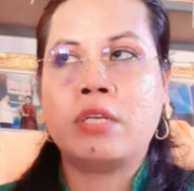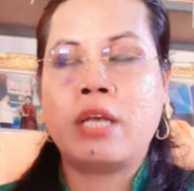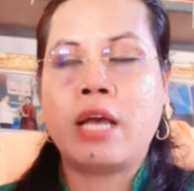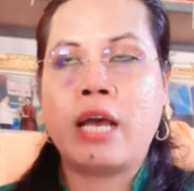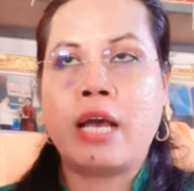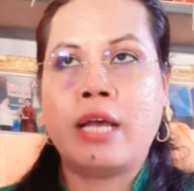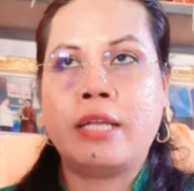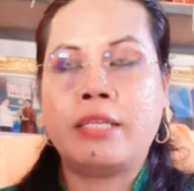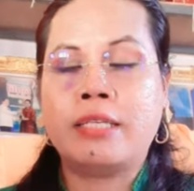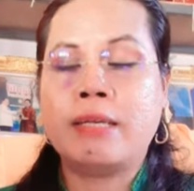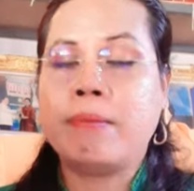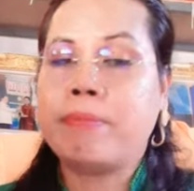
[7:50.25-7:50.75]
อ
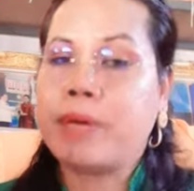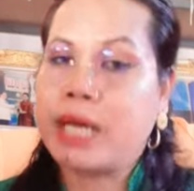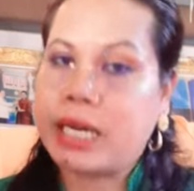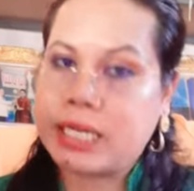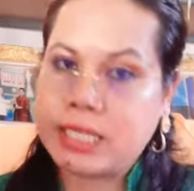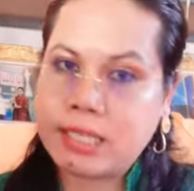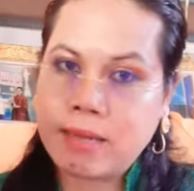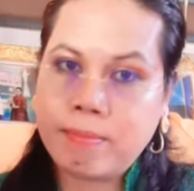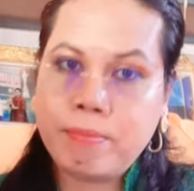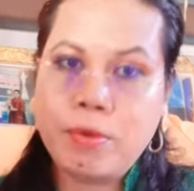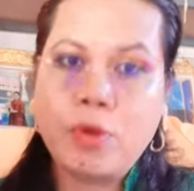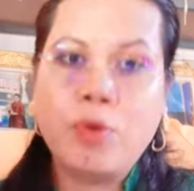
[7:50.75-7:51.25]
จำกัด
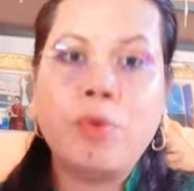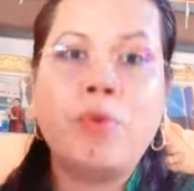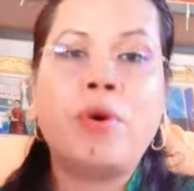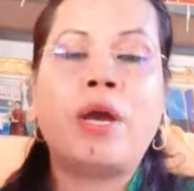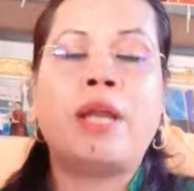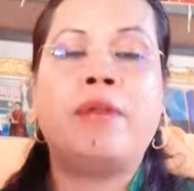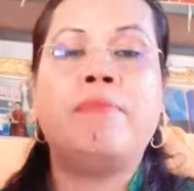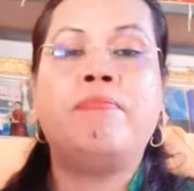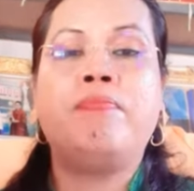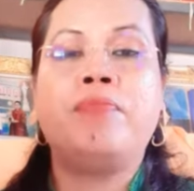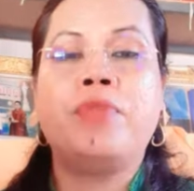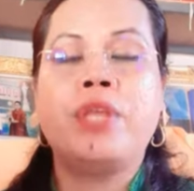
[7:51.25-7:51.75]
จำนวน
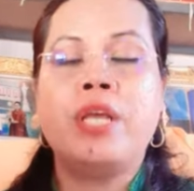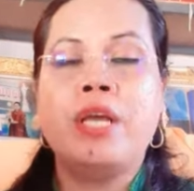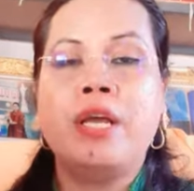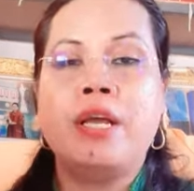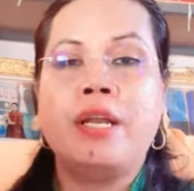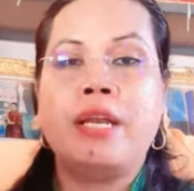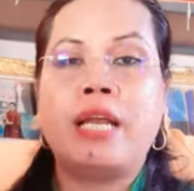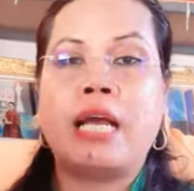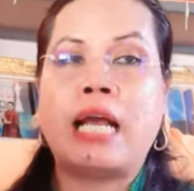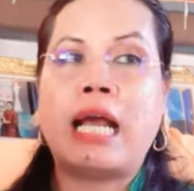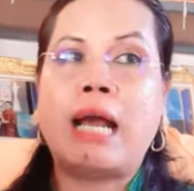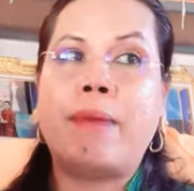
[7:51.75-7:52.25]

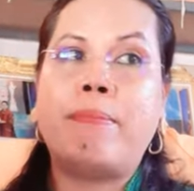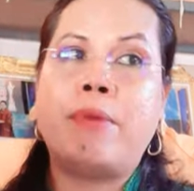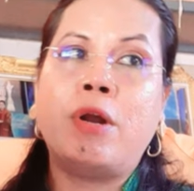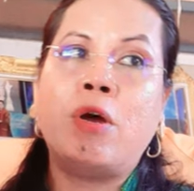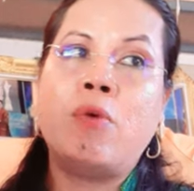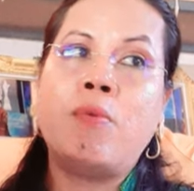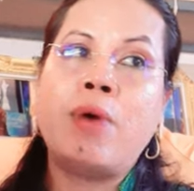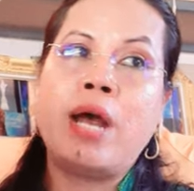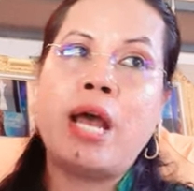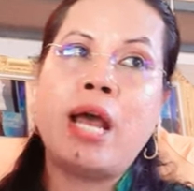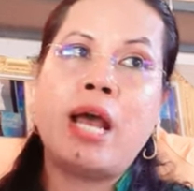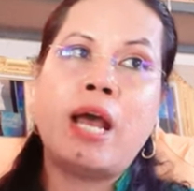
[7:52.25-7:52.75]
นะคะเพราะ
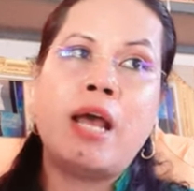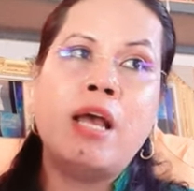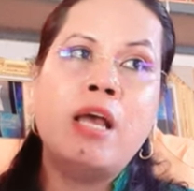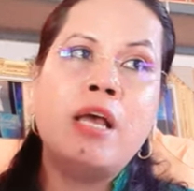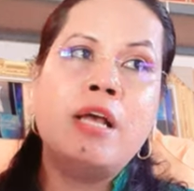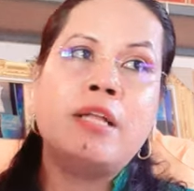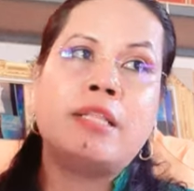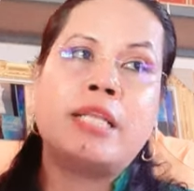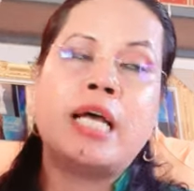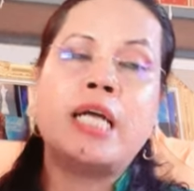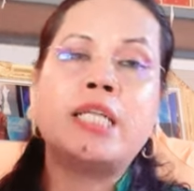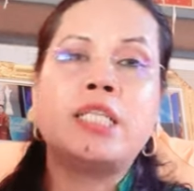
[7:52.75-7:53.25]
ว่า
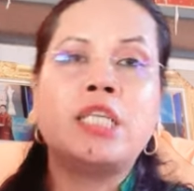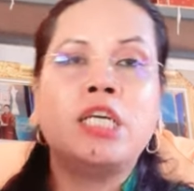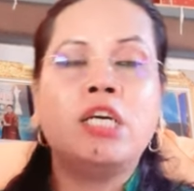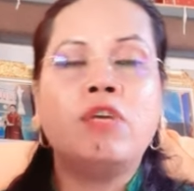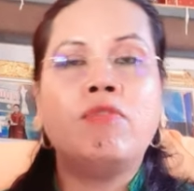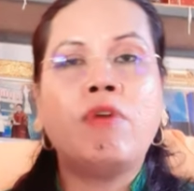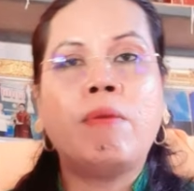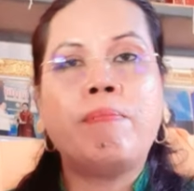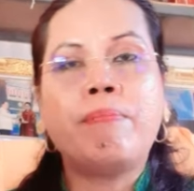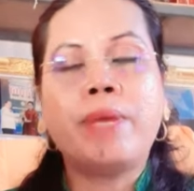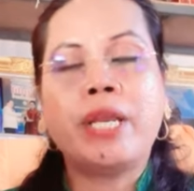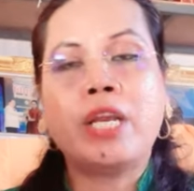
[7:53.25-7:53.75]
ถ้าถือ
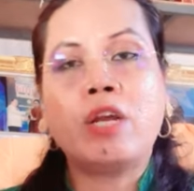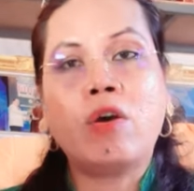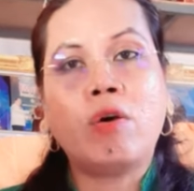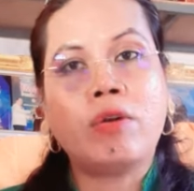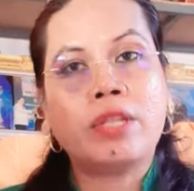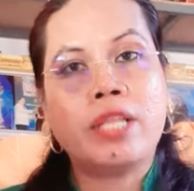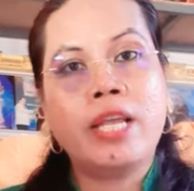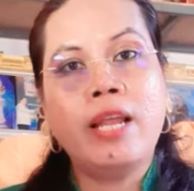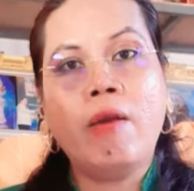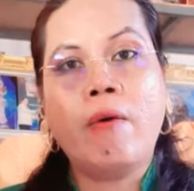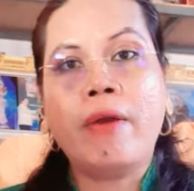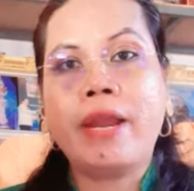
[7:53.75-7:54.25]
ว่าเป็นเกาะ
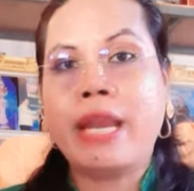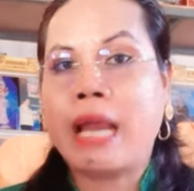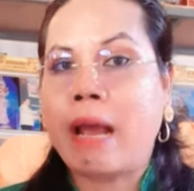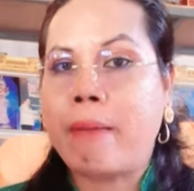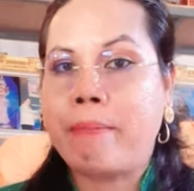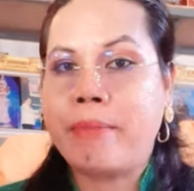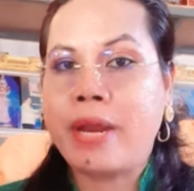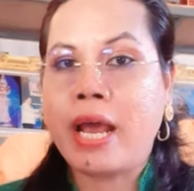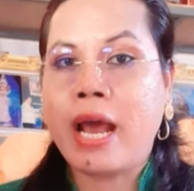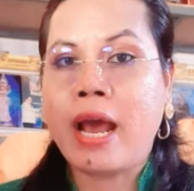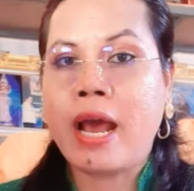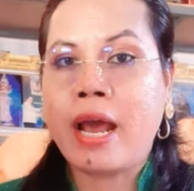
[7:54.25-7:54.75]
ที่ลอย
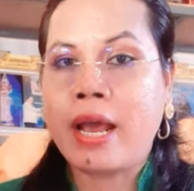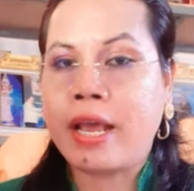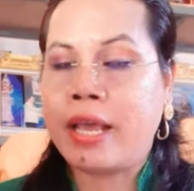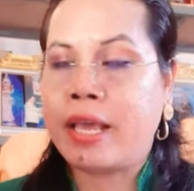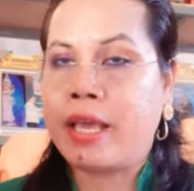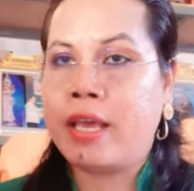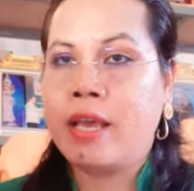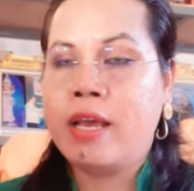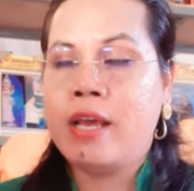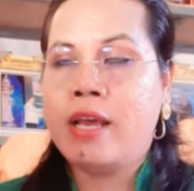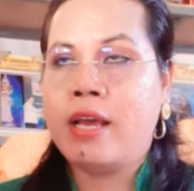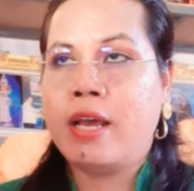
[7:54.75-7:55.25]
น้ำได้
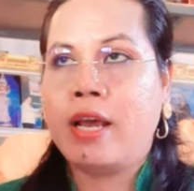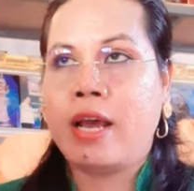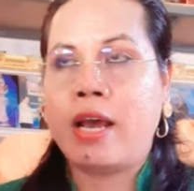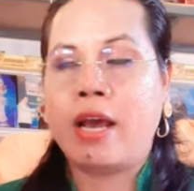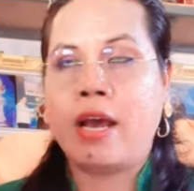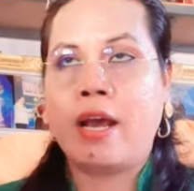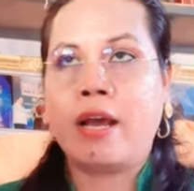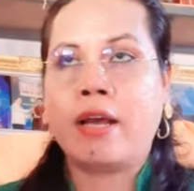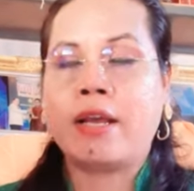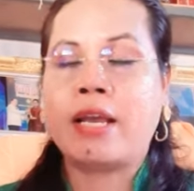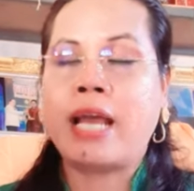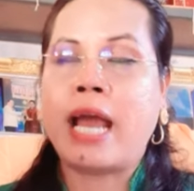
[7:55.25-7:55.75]

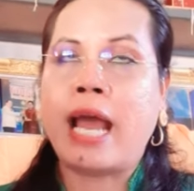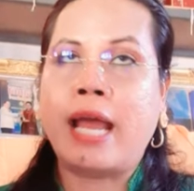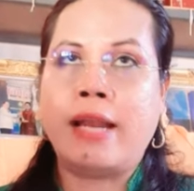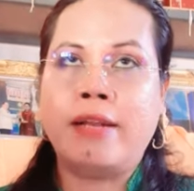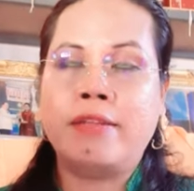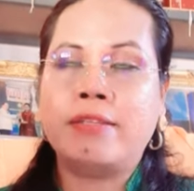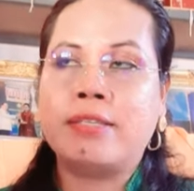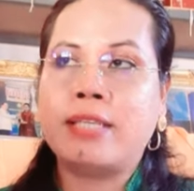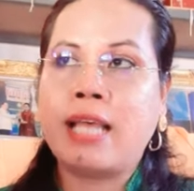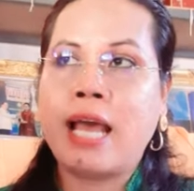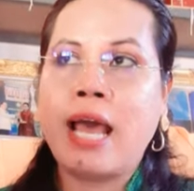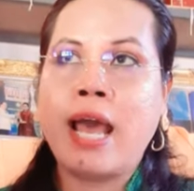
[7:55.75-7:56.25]
การ
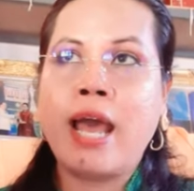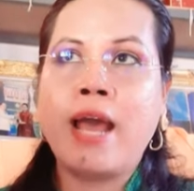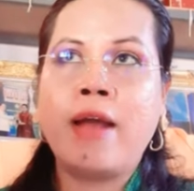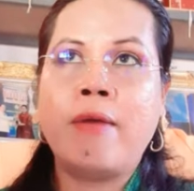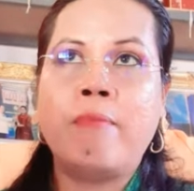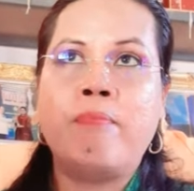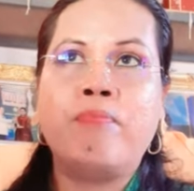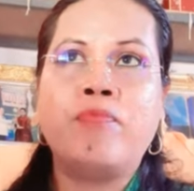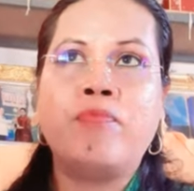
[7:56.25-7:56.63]
สร้าง